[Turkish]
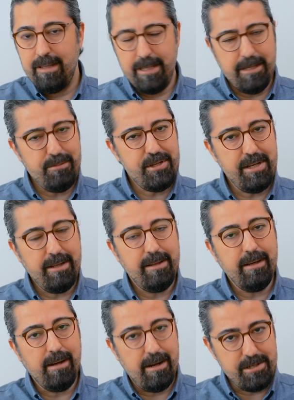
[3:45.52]
iyi bir
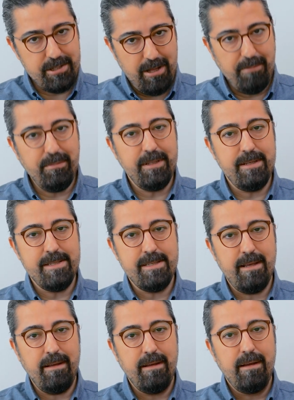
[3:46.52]
şekilde
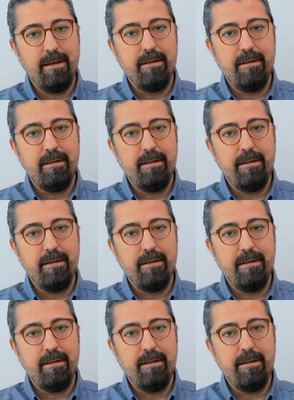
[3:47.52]
karşılanmadıysa